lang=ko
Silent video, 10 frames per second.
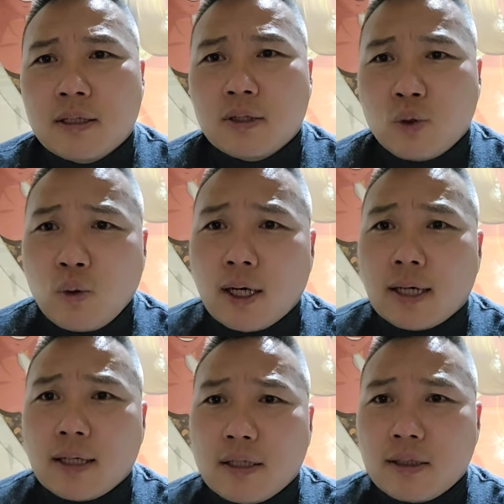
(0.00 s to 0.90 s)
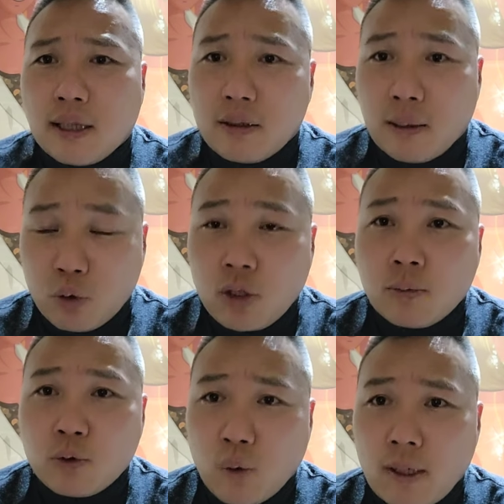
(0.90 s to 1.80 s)
송아 남소장이
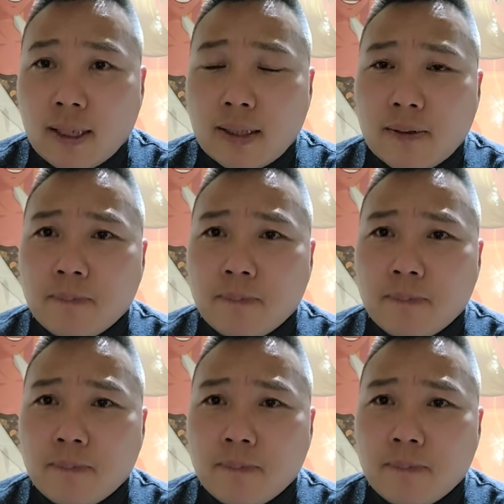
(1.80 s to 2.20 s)
고 송아